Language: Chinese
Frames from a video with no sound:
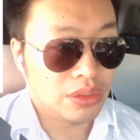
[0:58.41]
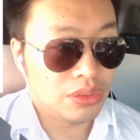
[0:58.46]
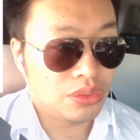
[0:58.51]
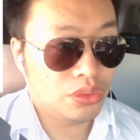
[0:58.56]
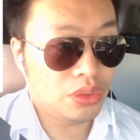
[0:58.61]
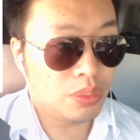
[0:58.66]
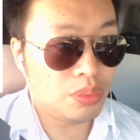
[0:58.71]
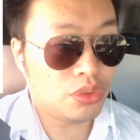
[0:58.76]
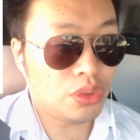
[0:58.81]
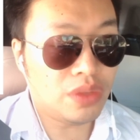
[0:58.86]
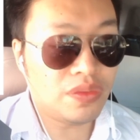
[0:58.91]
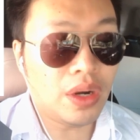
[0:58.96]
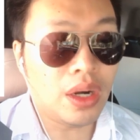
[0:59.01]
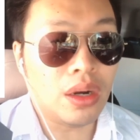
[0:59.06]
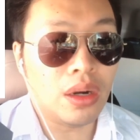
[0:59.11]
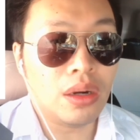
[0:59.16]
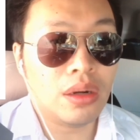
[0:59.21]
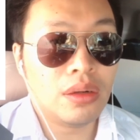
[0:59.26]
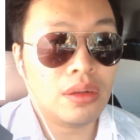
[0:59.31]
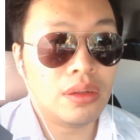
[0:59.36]
越不对味
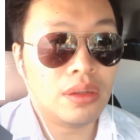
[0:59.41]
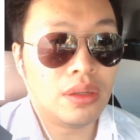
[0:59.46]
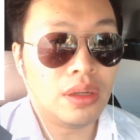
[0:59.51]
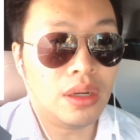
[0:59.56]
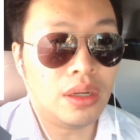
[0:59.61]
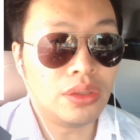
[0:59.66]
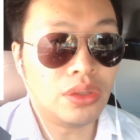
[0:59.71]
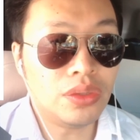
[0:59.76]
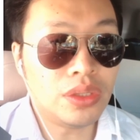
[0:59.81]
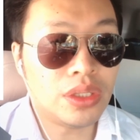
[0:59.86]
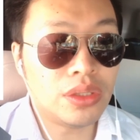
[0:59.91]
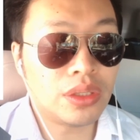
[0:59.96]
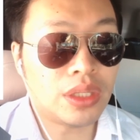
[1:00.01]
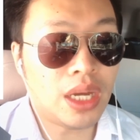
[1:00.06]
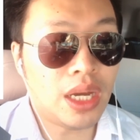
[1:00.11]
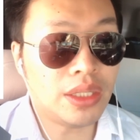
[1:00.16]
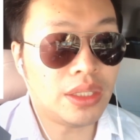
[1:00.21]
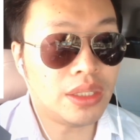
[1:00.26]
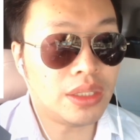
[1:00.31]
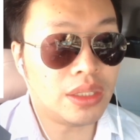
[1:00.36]
儿啊，尤其是
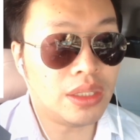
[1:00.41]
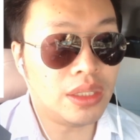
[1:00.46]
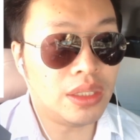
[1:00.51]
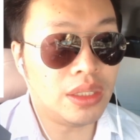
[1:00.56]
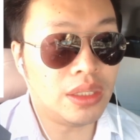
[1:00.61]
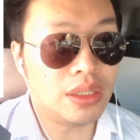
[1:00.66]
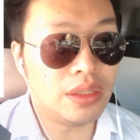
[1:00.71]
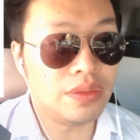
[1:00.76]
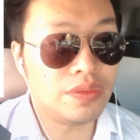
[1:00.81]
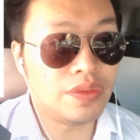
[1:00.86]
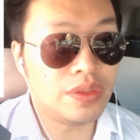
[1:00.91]
他这个